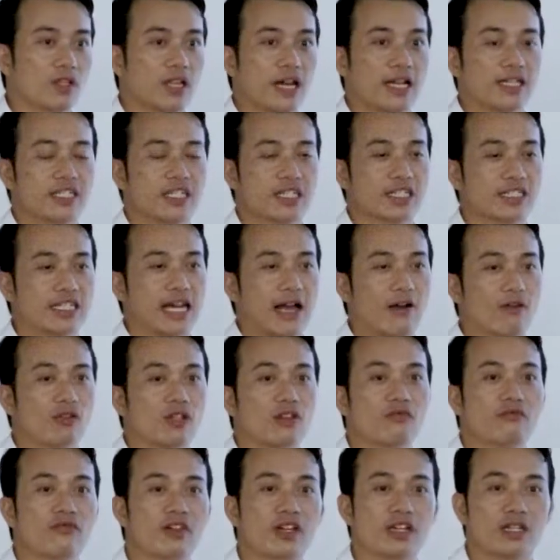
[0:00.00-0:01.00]
sau một thời gian
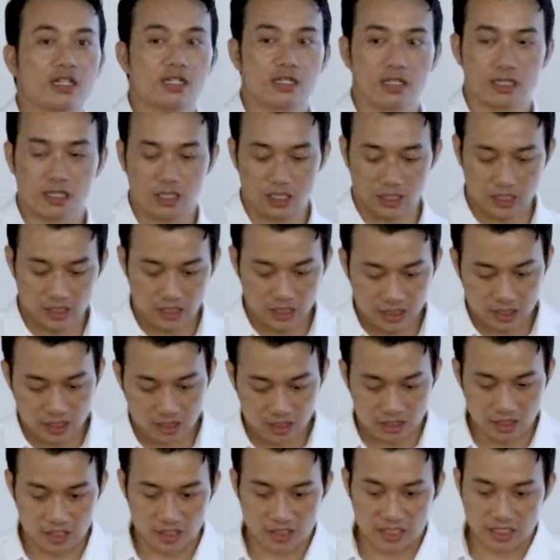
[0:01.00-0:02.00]
chị giao nhân viên
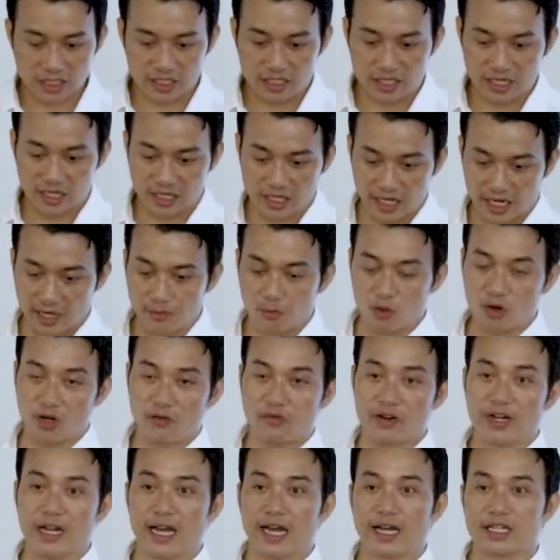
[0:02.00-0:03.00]
thì chị, chị
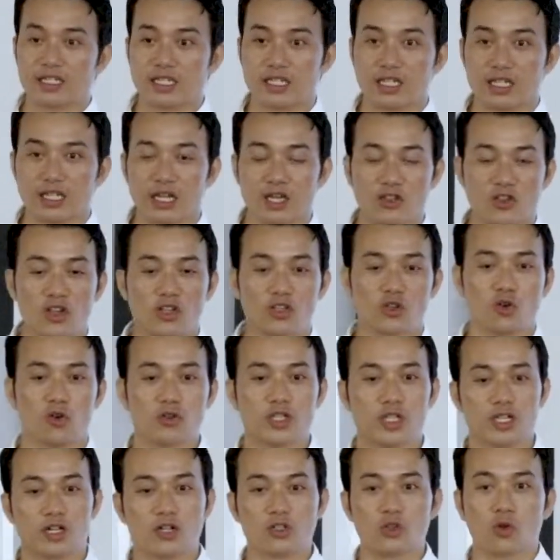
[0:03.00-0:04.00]
thấy một cái vấn đề là gì
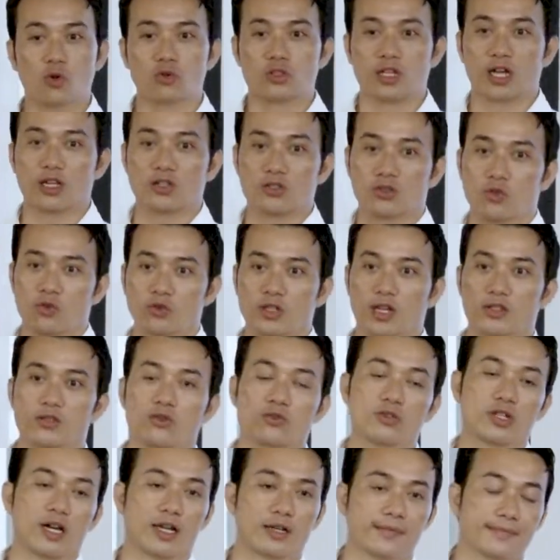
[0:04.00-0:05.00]
là doanh số chị cứ tụt
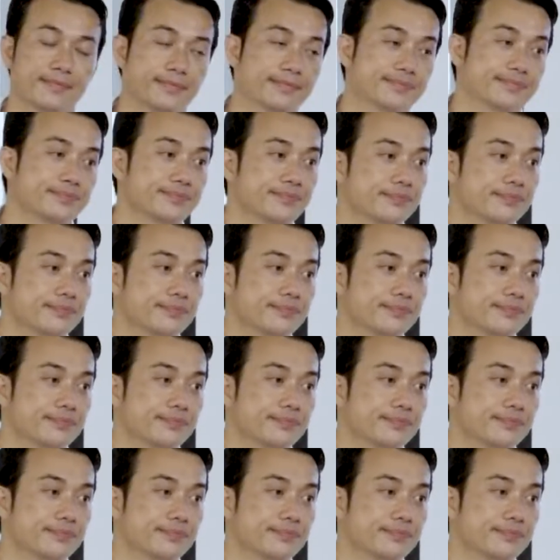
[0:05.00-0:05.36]
dần tụt dần tụt